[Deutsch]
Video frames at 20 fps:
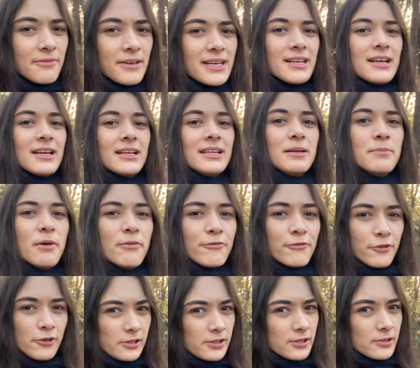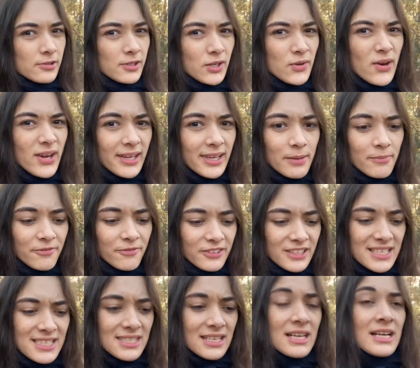wenn die Bevölkerung durchgeimpft
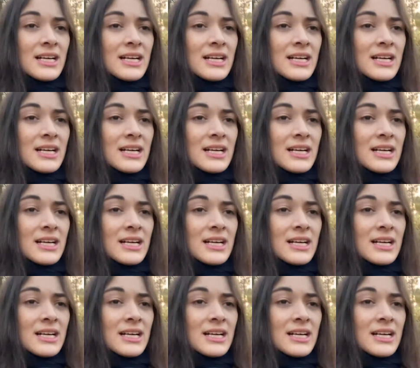ist.